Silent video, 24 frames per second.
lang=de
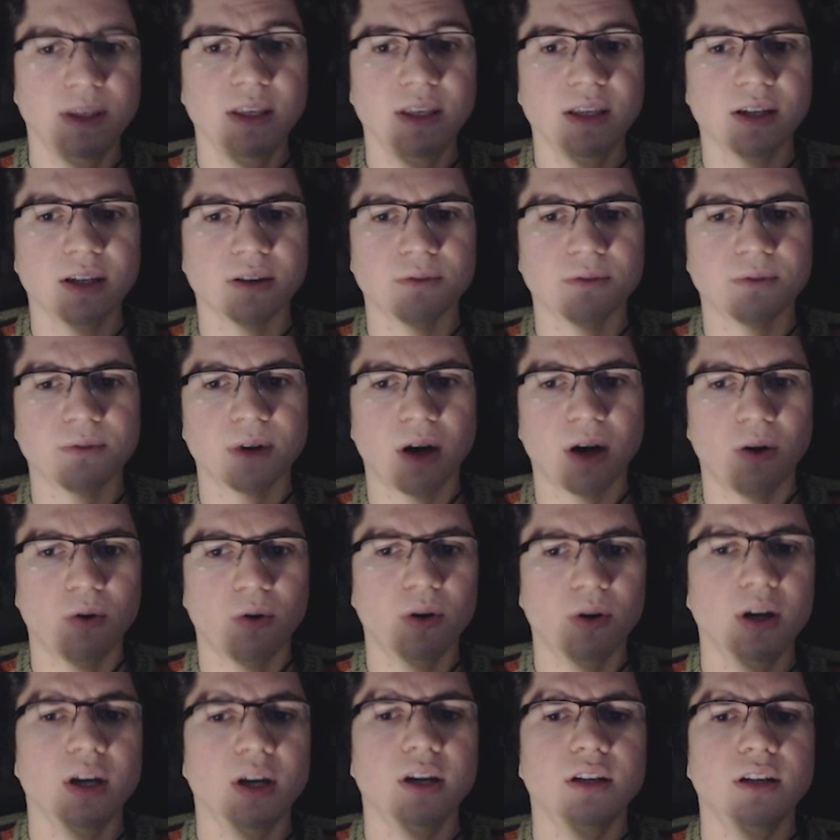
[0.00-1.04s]
haben wie ihre
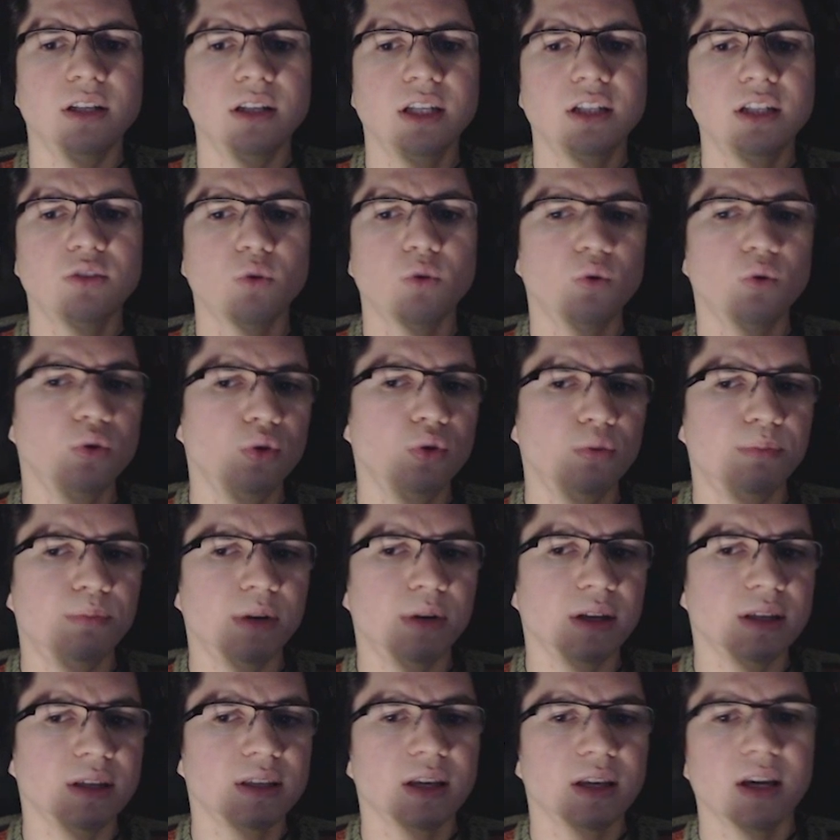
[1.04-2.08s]
Frau, nicht
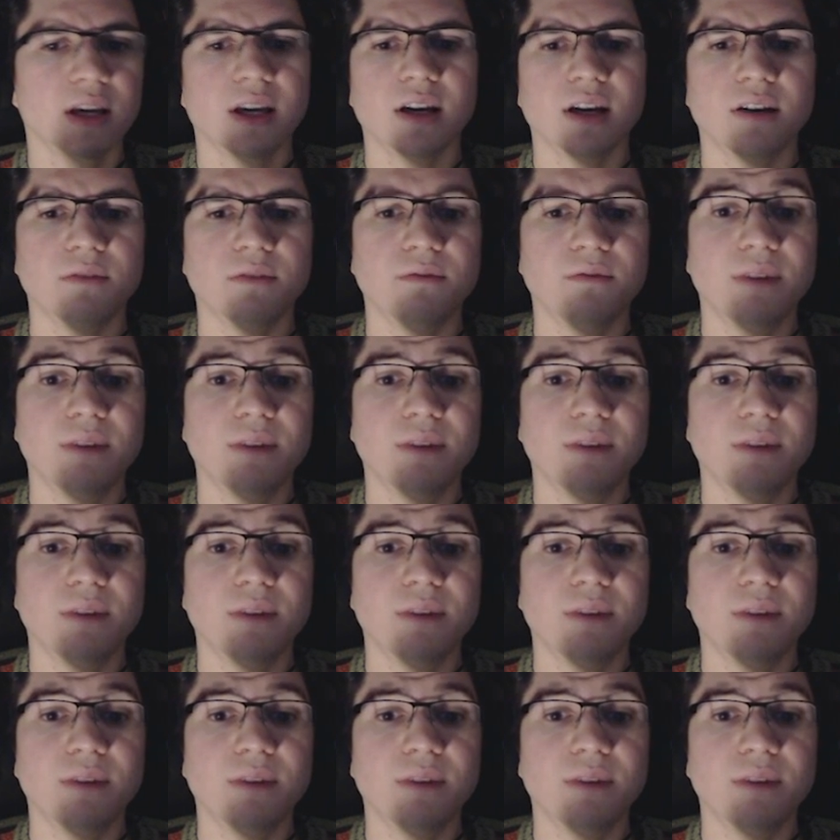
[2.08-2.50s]
unüblich.